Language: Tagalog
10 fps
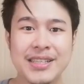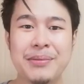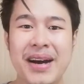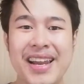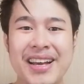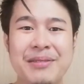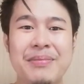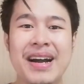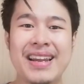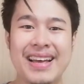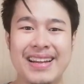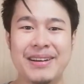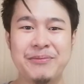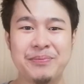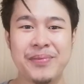Isang mahalagang
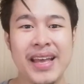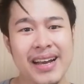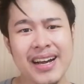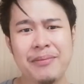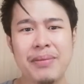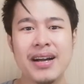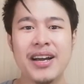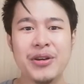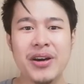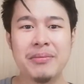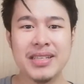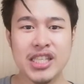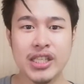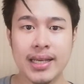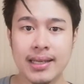paalala, kapag kayo ay
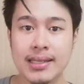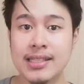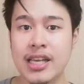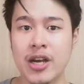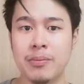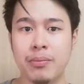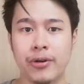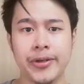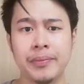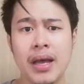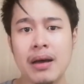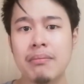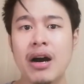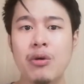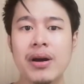magche-check-in sa airport,
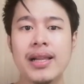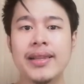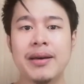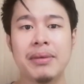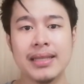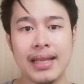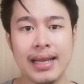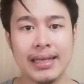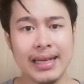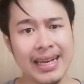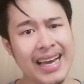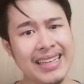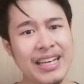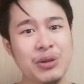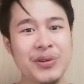bawal na magdala ng kahit
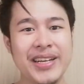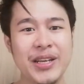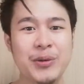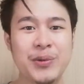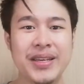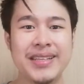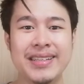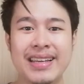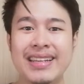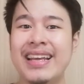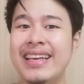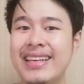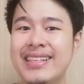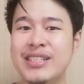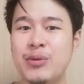anong liquid na
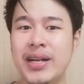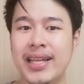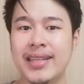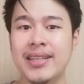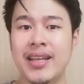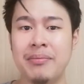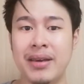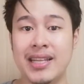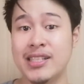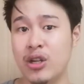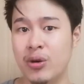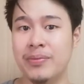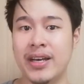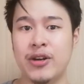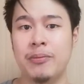higit sa 100 ml sa loob
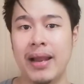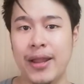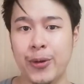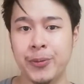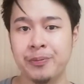ng eroplano.